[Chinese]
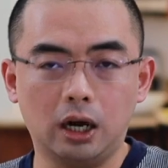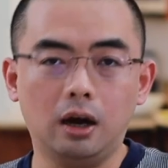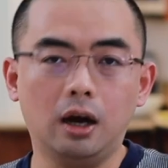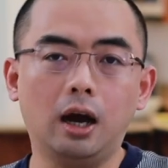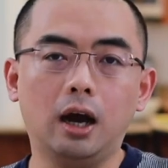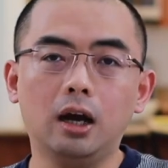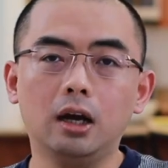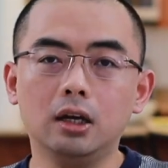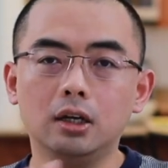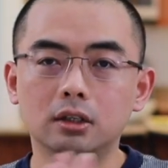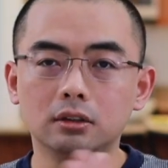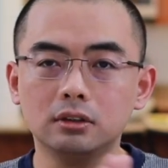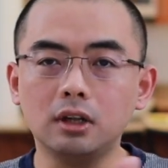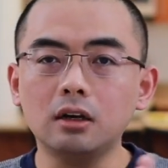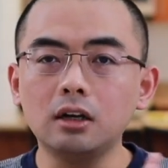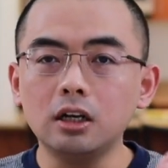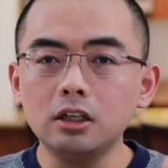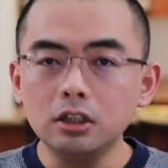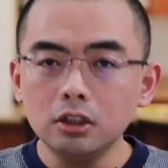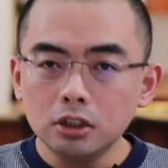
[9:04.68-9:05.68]
长啊，
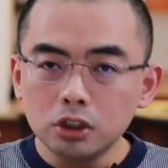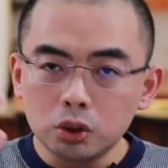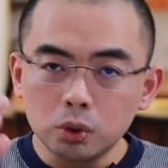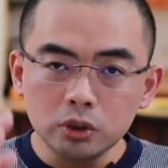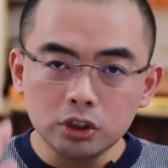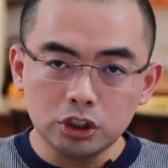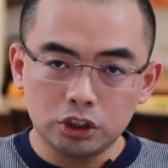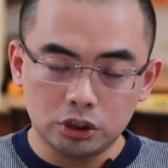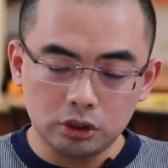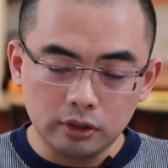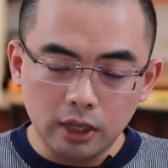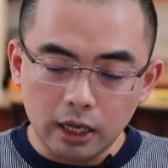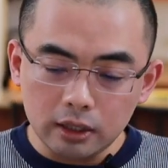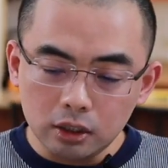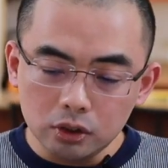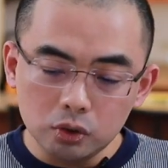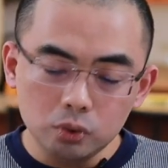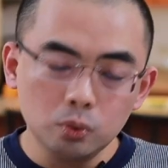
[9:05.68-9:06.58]
当然说句实在的，